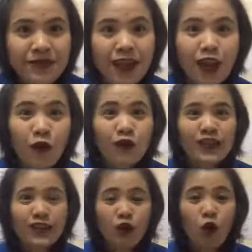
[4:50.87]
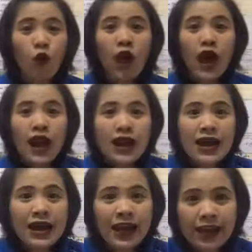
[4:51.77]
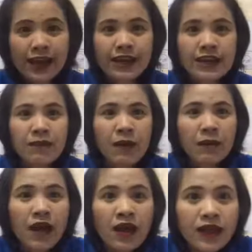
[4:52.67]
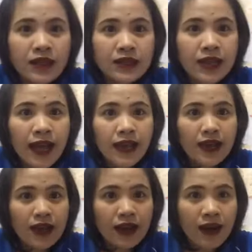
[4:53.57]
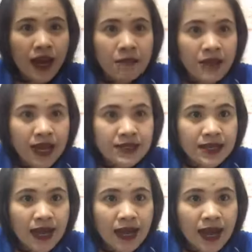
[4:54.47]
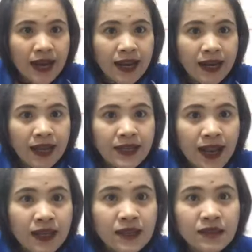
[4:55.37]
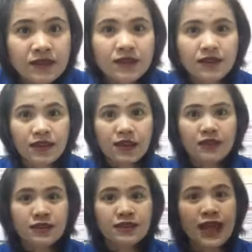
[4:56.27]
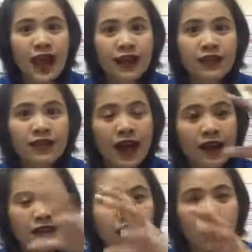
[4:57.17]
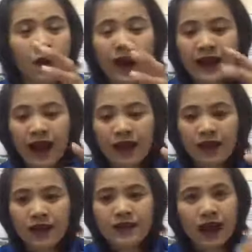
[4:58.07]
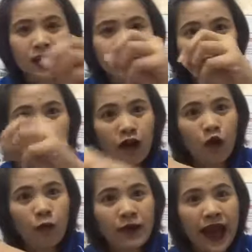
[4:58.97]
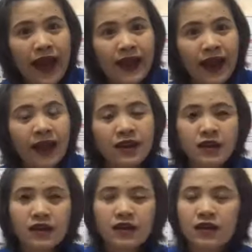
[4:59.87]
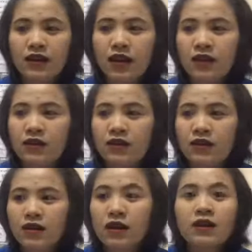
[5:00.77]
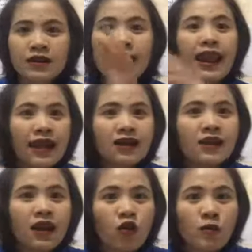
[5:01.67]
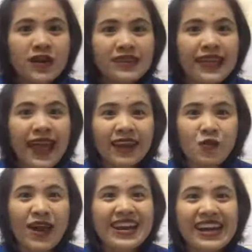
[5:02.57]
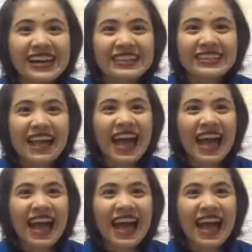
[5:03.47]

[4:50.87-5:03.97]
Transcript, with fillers: แล้วคุณคิดดูเรือไททานิกแบบลำใหญ่ซะขนาดนั้นน่ะยังยังยังเขาเรียกว่าอะไรนะ ยังยังล้มได้อ่ะเออนั่นแหละเรือล้มเรือแตกหรือว่าเรืออะไรสักอย่าง